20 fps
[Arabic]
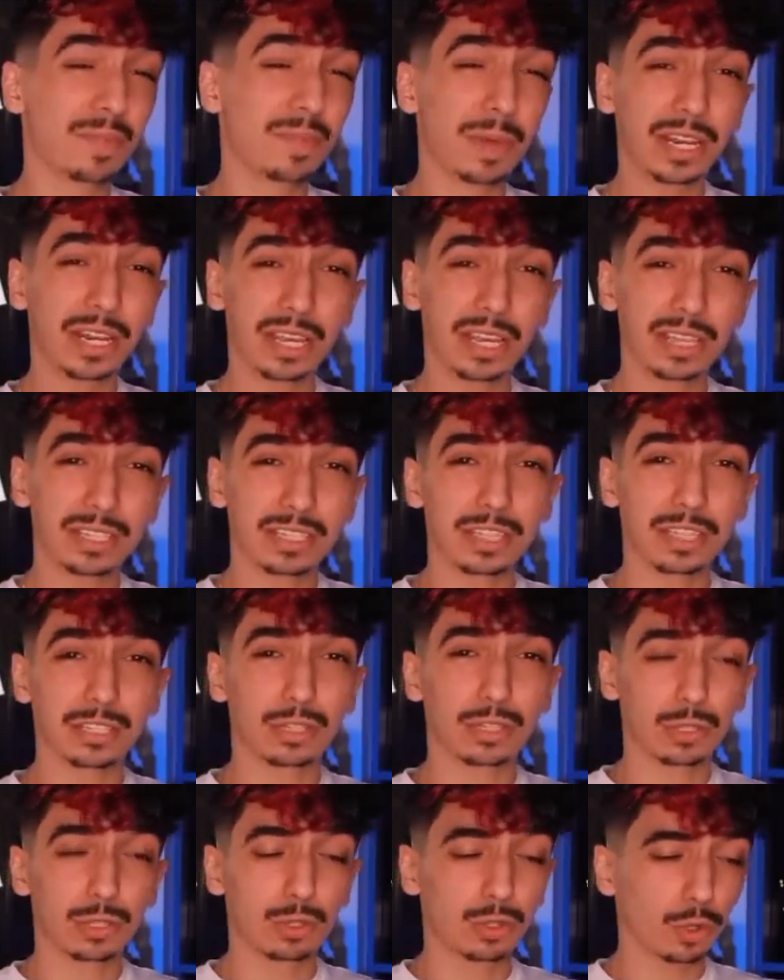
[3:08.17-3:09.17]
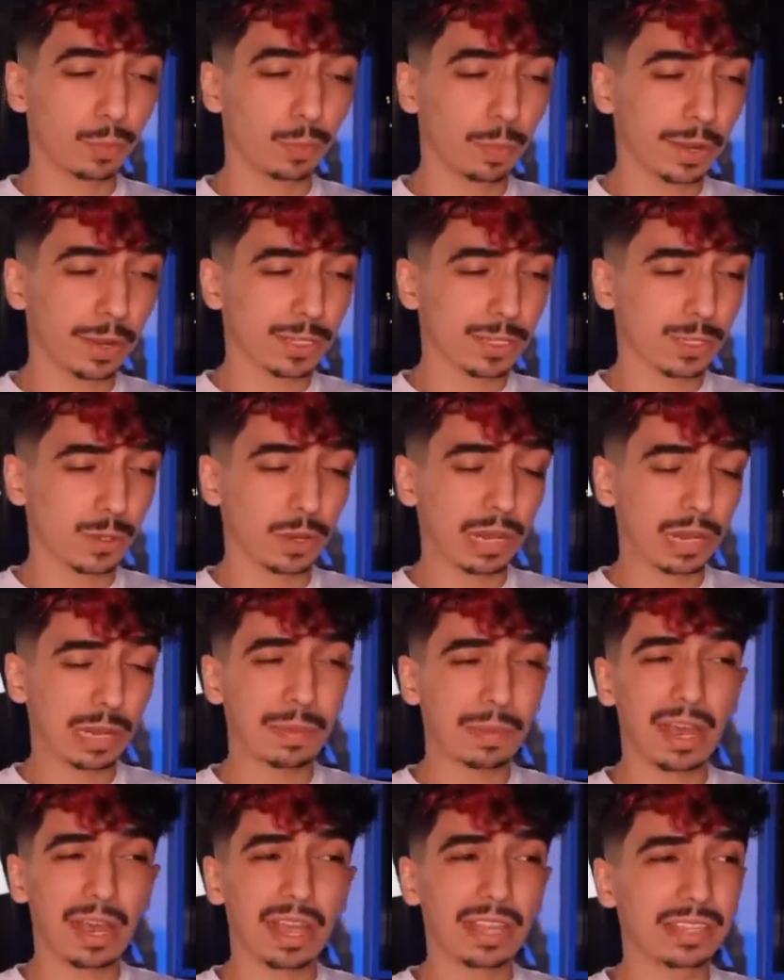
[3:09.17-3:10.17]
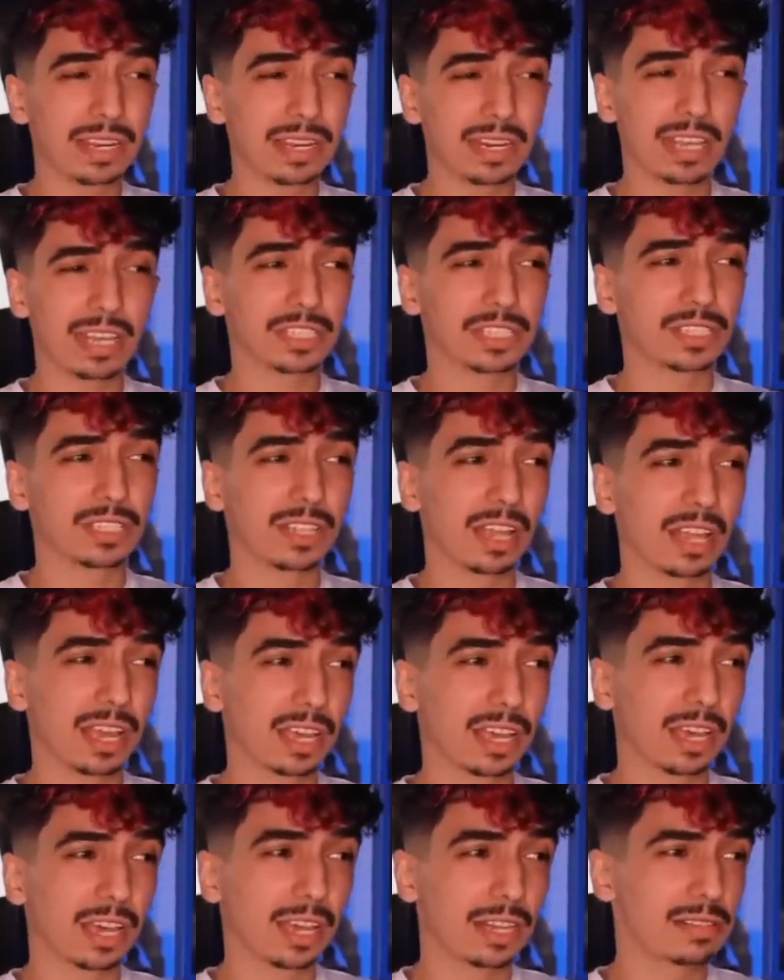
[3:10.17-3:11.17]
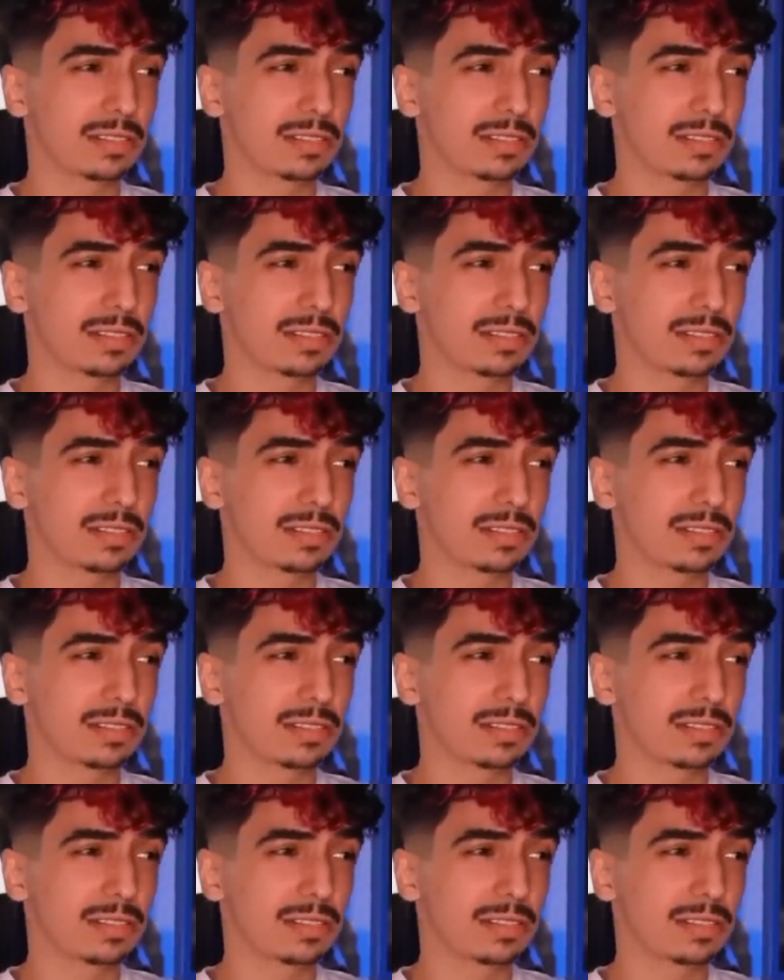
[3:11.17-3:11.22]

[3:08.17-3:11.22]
بعد الخلاف اللي كان بينهم من قبل فترة طويلة